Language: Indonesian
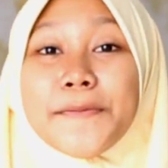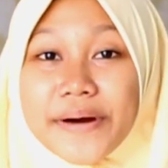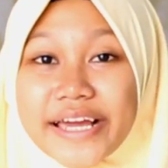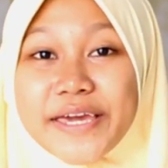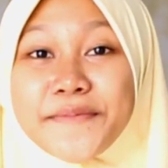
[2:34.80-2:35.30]

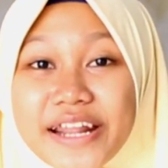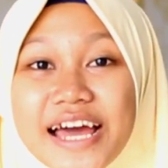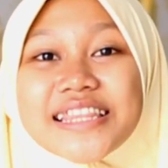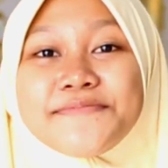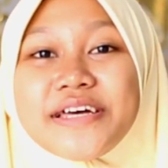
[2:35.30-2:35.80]

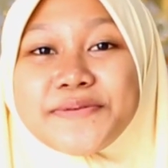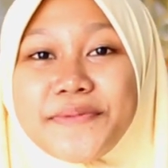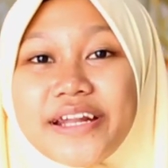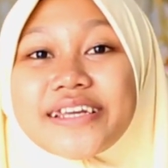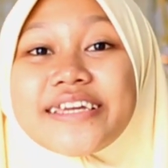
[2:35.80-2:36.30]
Bagaimana
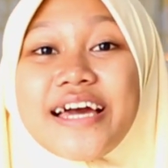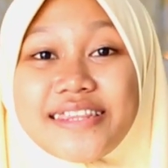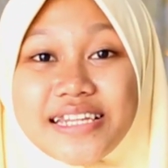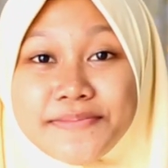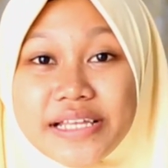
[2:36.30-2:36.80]
teman-teman
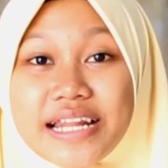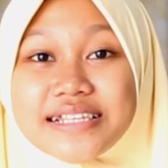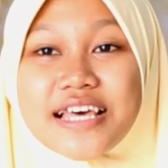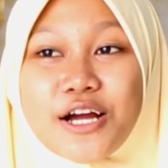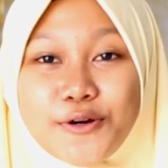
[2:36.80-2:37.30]
kegiatan di
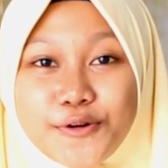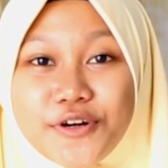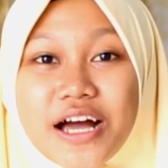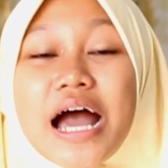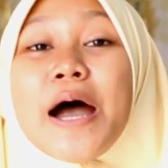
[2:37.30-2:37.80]
madrasahku?
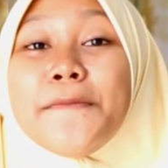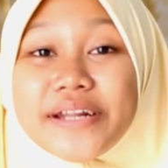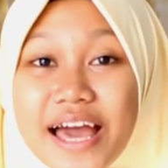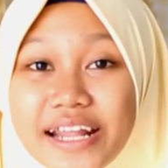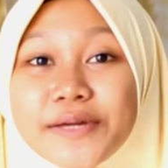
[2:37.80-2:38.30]

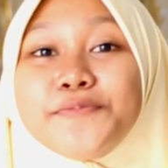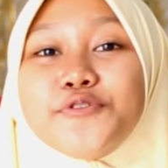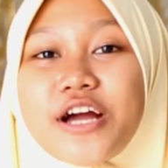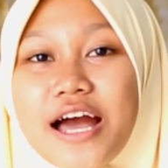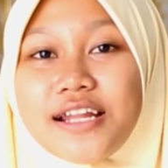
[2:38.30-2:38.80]
Menarik
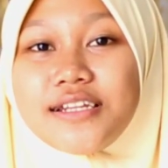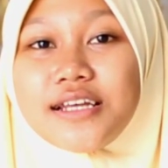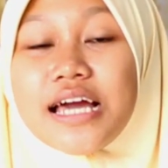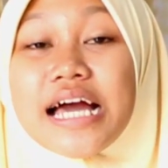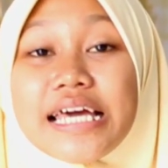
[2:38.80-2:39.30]
bukan?
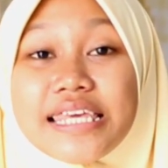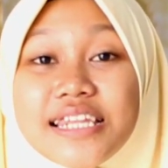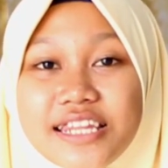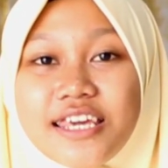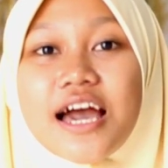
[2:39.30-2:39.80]

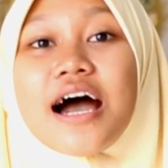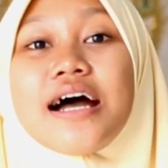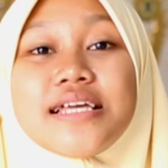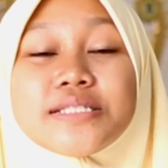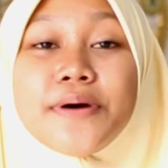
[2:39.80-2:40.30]
Ini
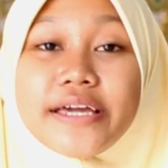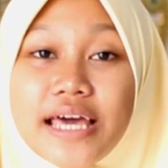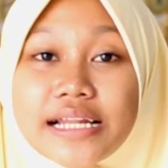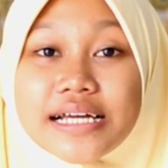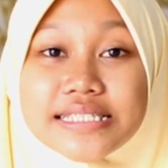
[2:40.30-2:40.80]
hanya
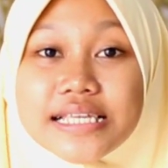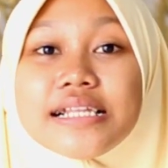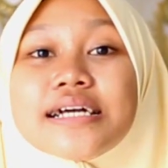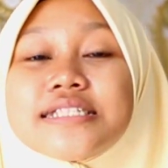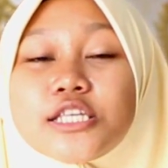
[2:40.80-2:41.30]
sebagian
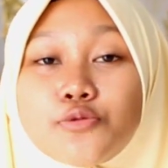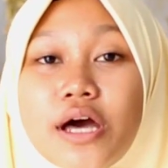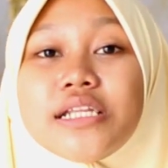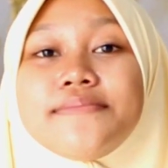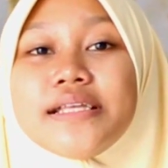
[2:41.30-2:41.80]
kecil
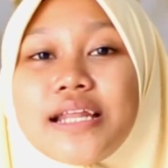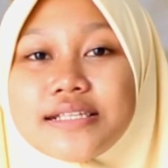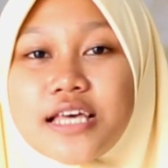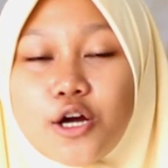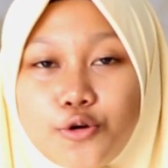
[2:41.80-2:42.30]
keseruan di
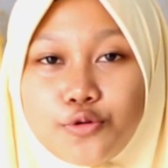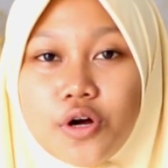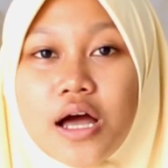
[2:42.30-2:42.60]
madrasahku.